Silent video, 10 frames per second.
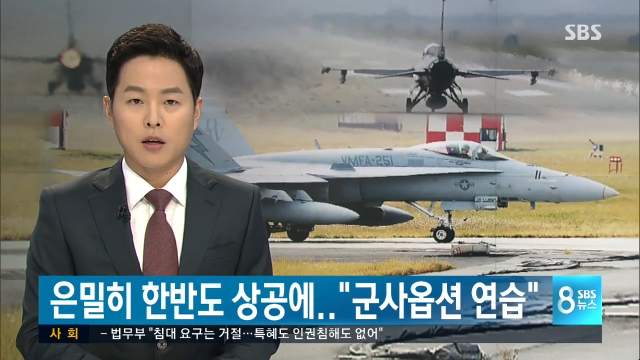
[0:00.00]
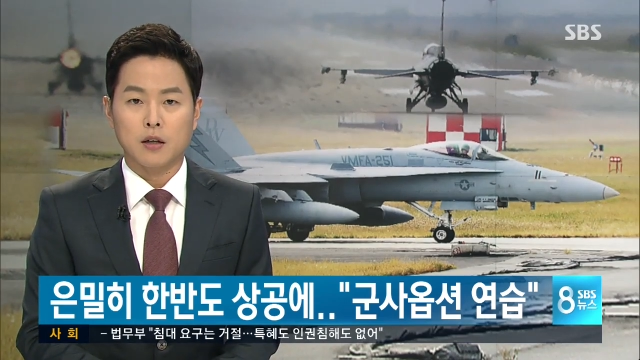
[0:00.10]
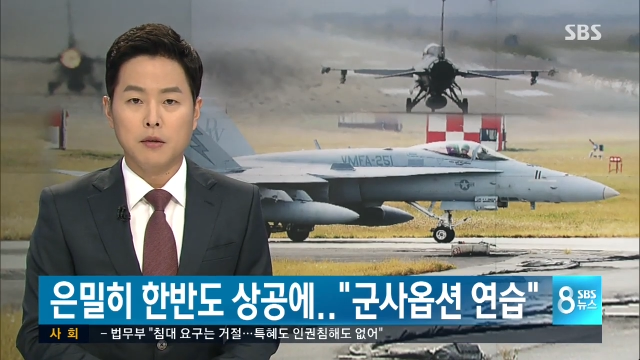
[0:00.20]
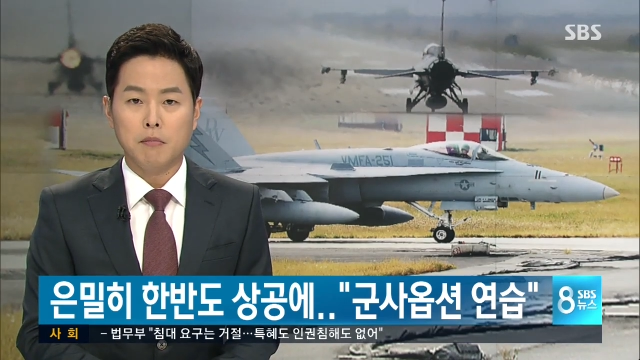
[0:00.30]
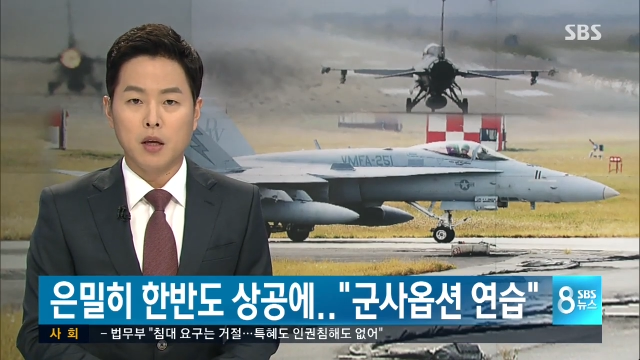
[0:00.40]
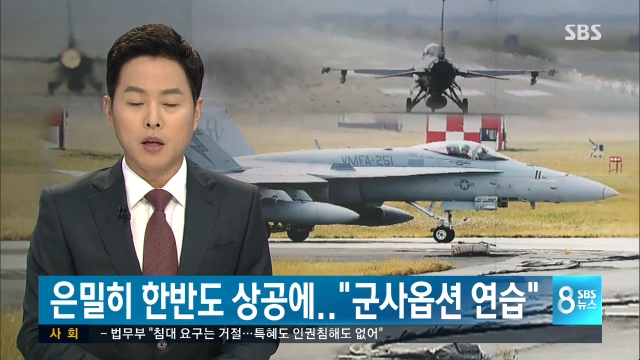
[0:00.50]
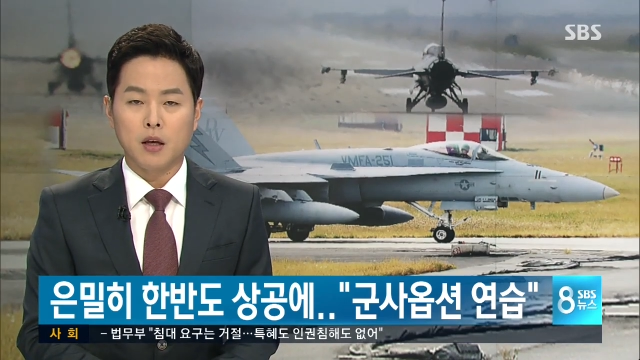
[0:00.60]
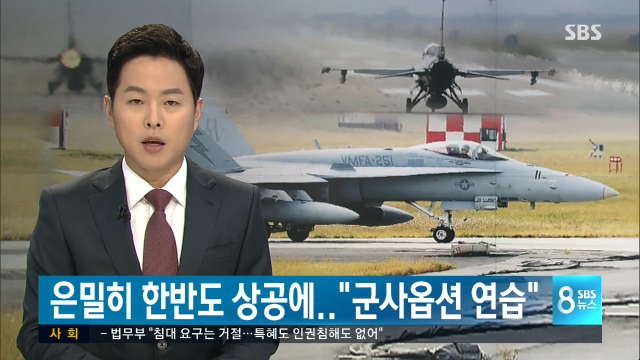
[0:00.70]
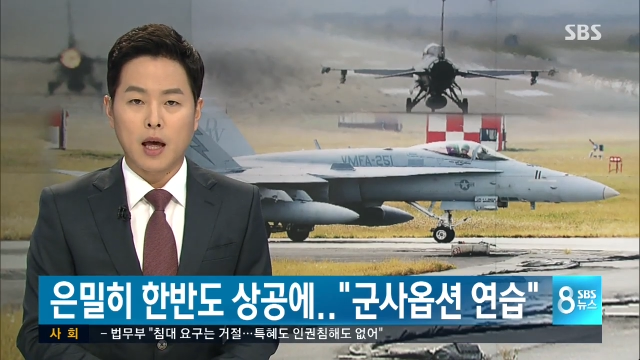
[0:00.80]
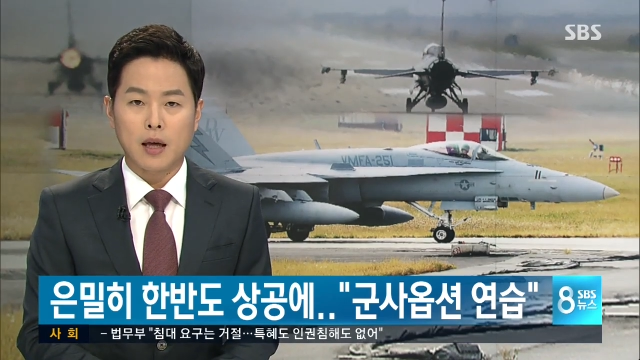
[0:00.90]

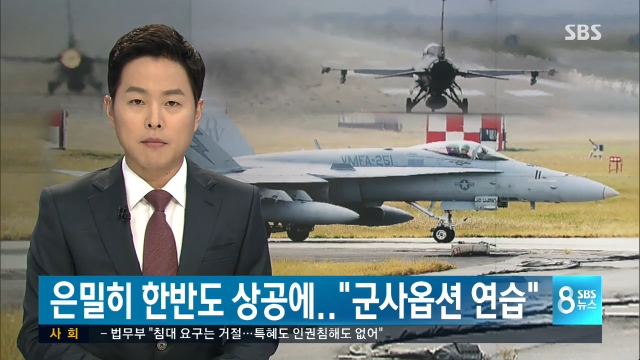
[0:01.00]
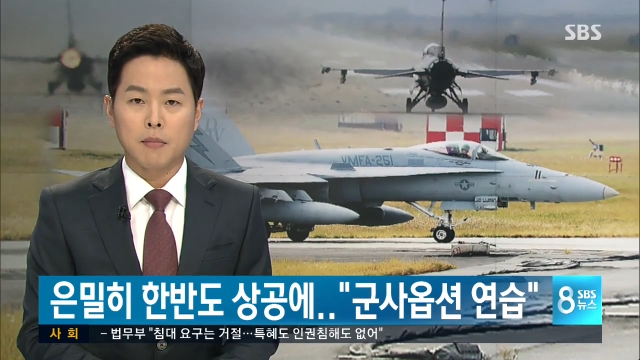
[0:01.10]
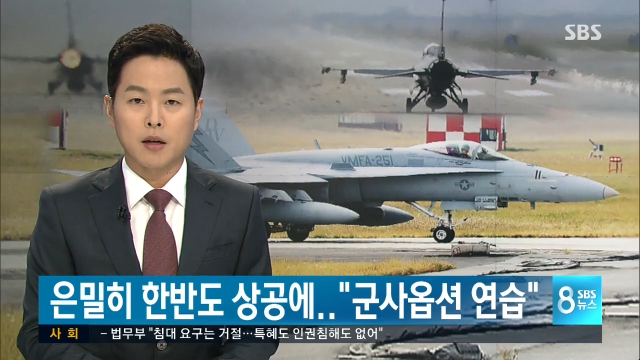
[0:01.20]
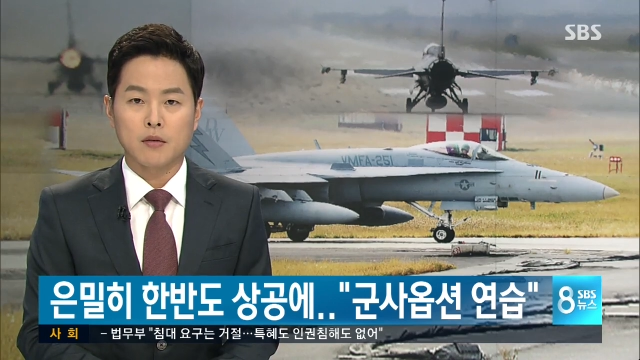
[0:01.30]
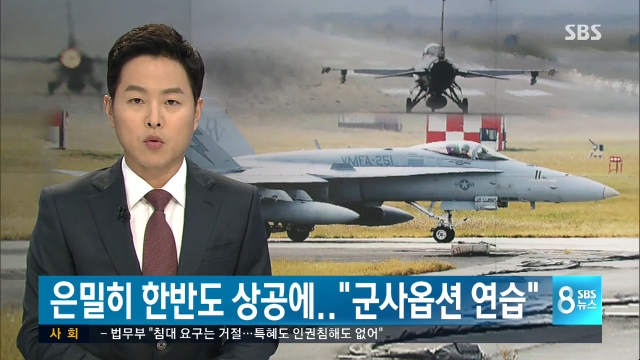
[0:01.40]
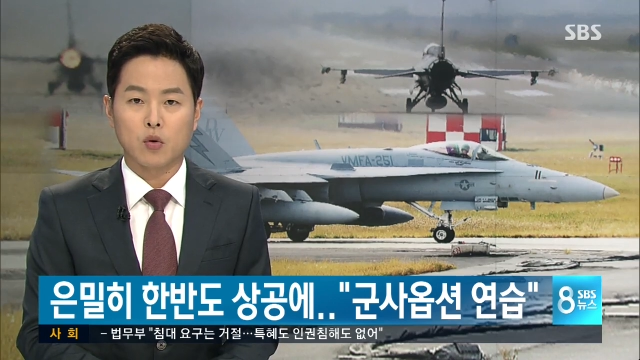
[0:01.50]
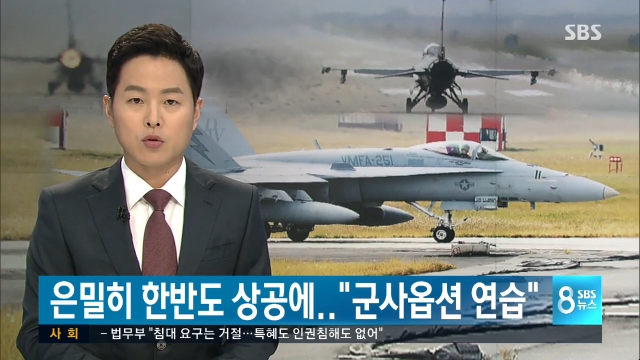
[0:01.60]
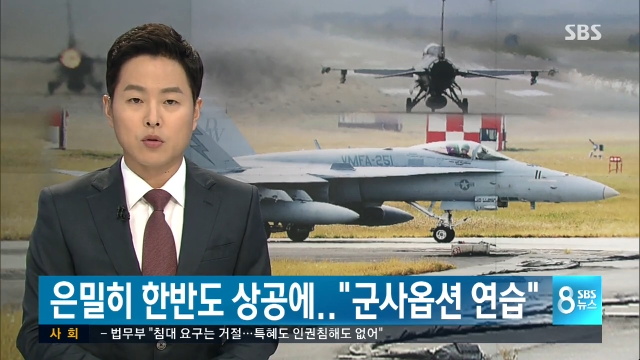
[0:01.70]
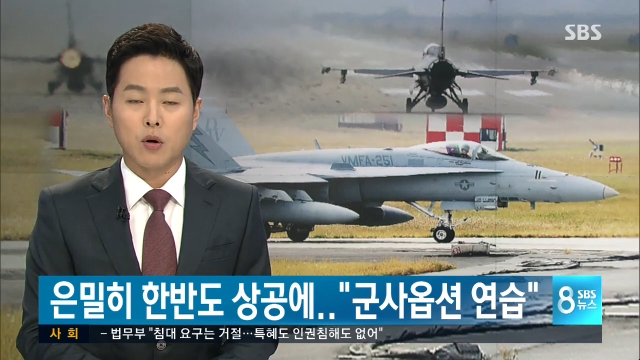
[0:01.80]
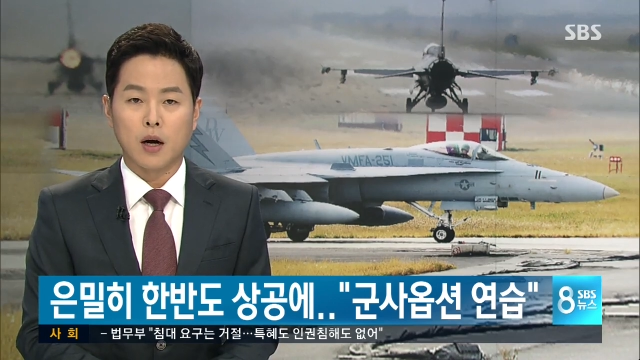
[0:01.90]
은밀히 한반도로
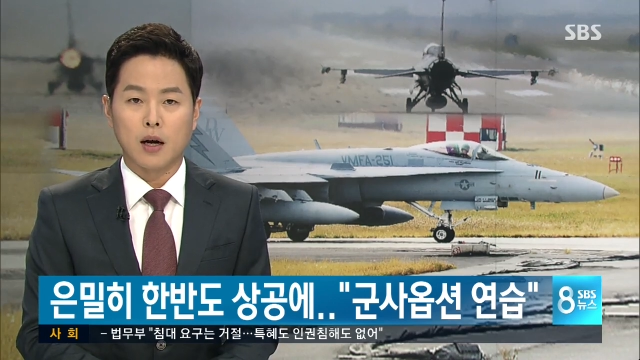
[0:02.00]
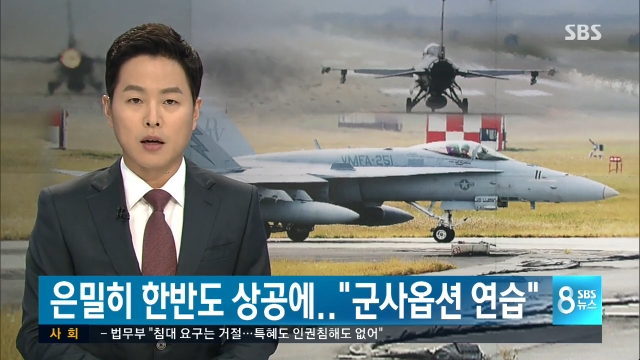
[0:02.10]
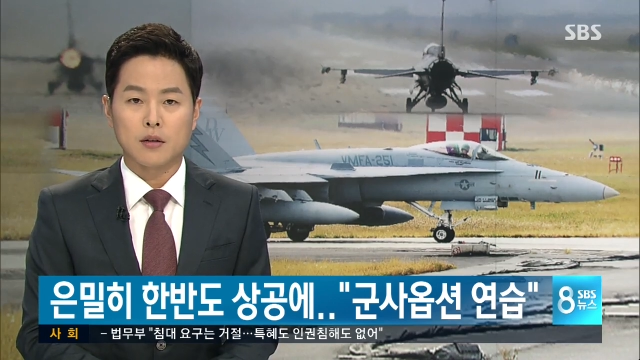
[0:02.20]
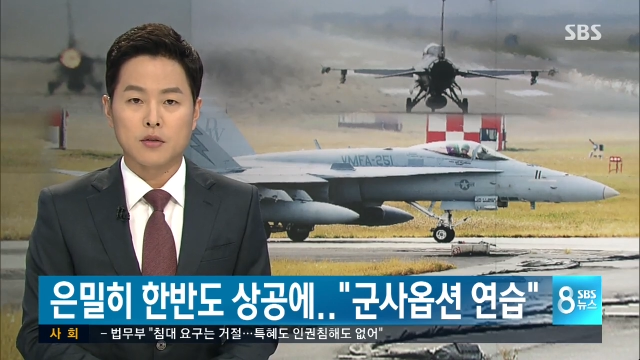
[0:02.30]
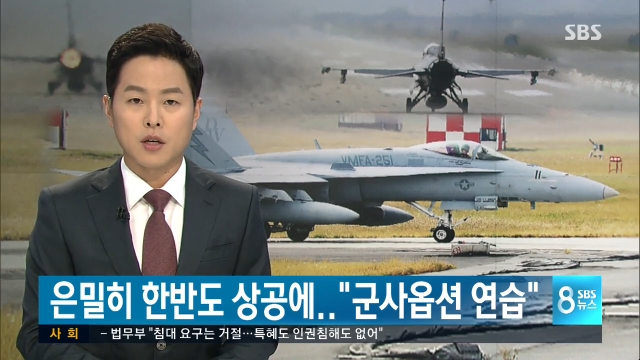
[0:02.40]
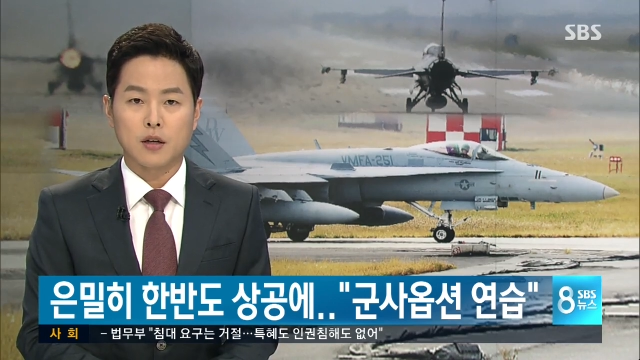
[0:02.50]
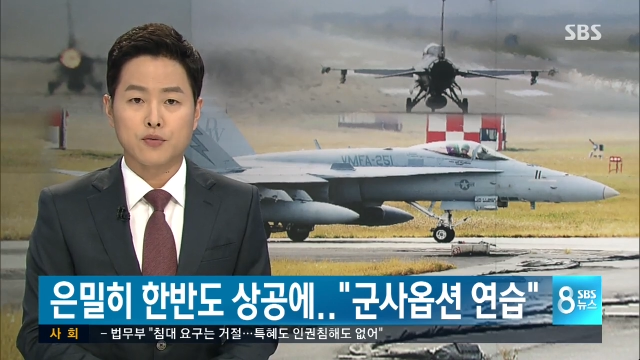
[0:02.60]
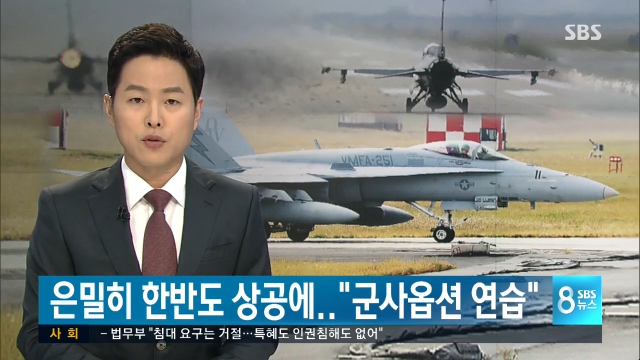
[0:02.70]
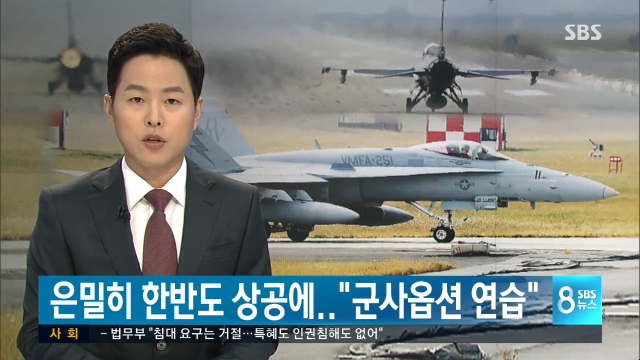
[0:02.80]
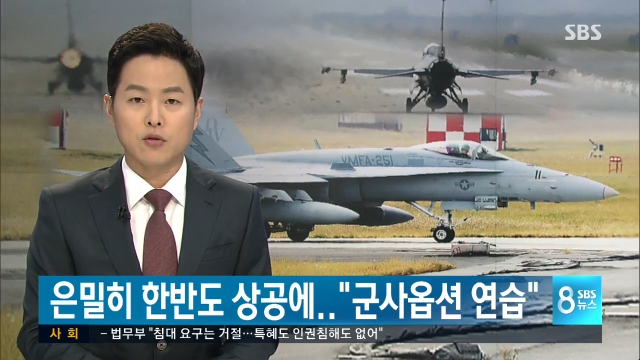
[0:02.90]
들어와 현재
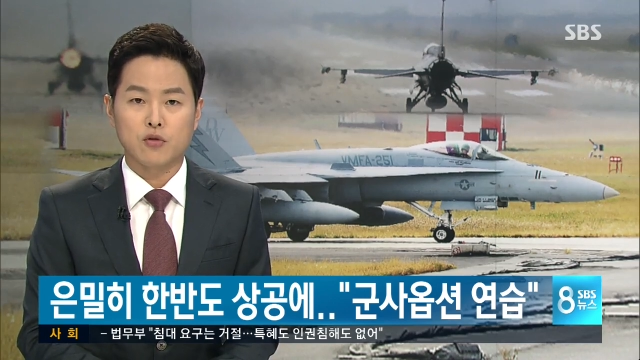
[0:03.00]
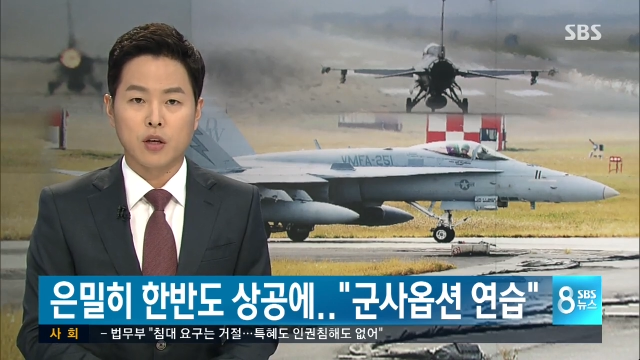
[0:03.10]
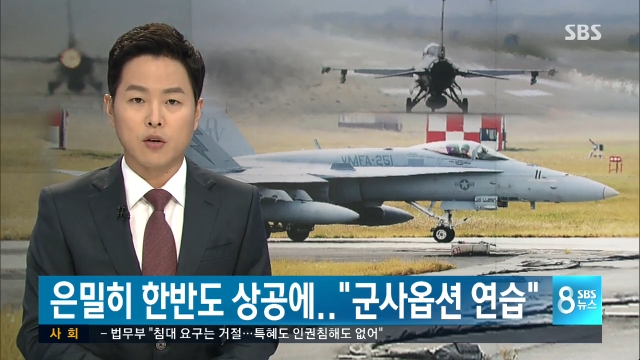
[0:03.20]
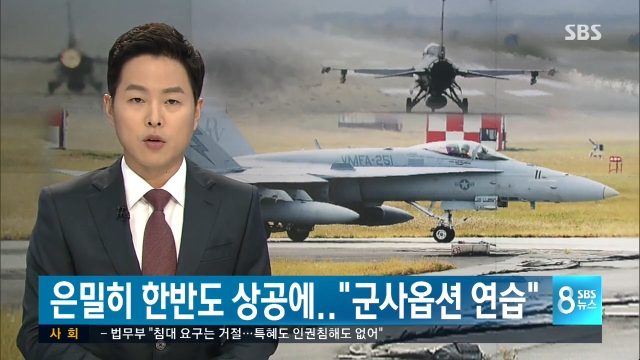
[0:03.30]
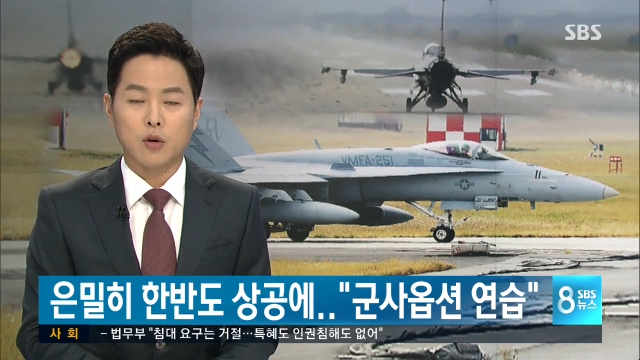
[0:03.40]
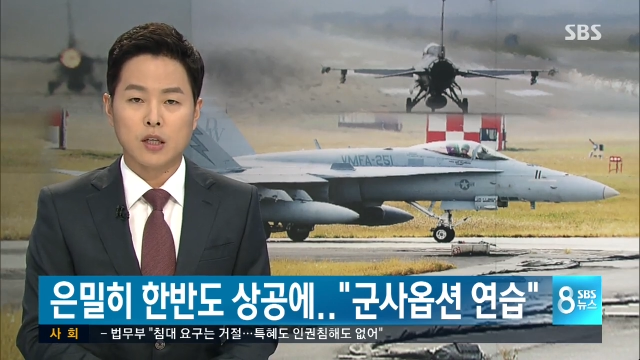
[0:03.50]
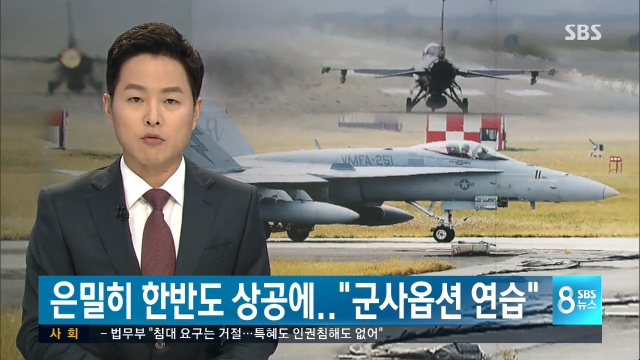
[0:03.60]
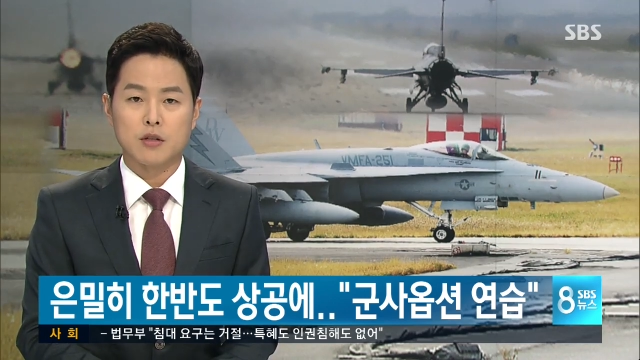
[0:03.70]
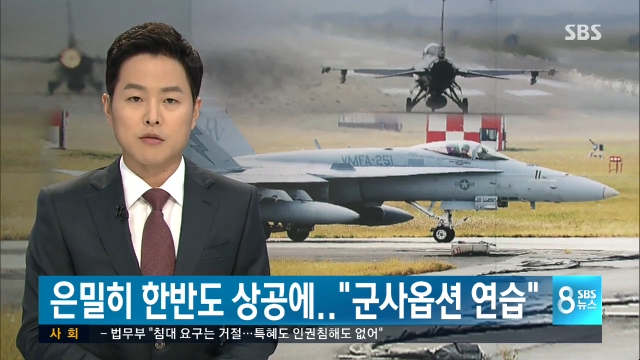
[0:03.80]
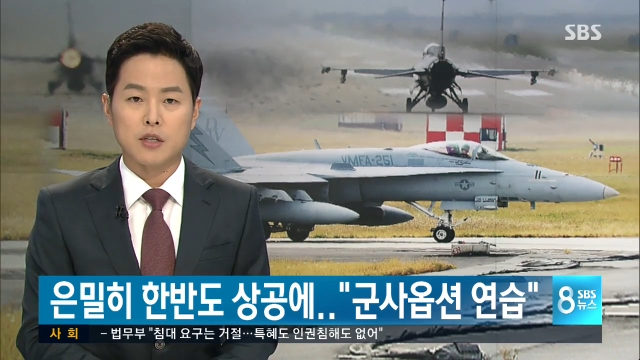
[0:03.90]
훈련 중인 걸로
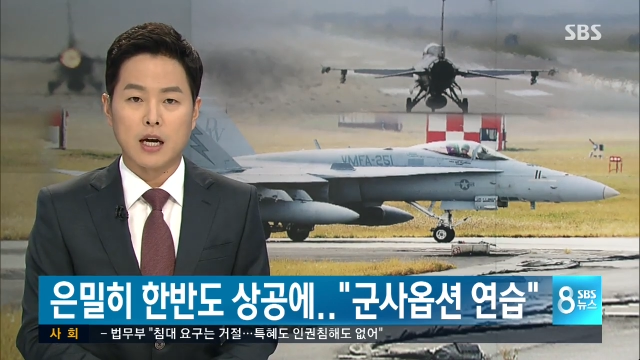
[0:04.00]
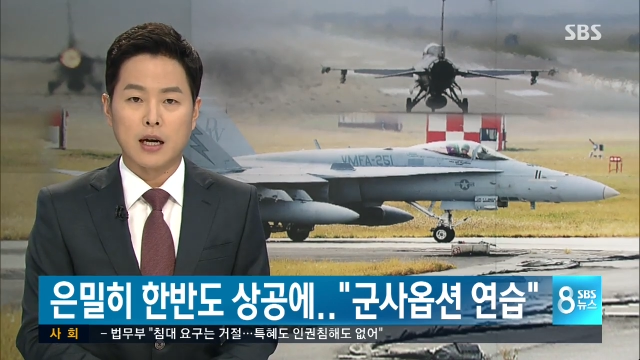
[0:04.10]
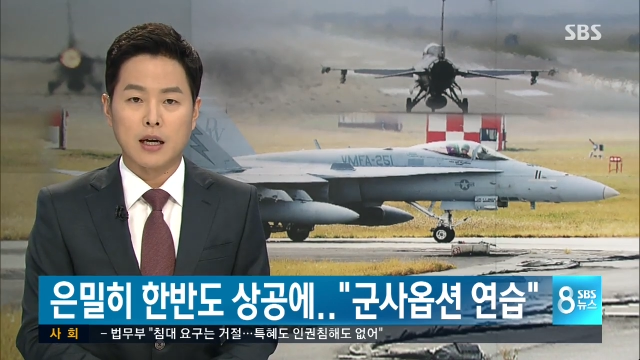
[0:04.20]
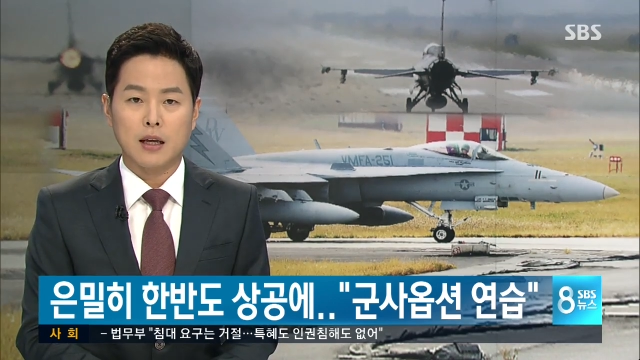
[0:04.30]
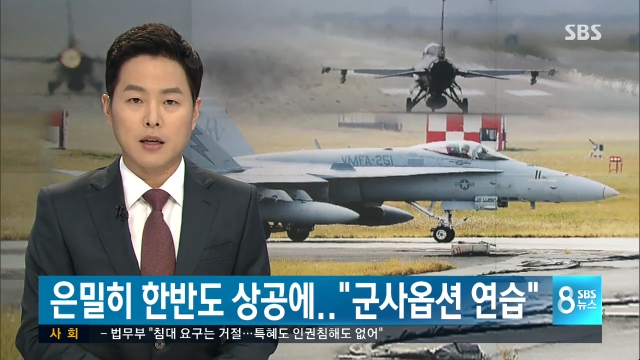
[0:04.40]
확인됐습니다.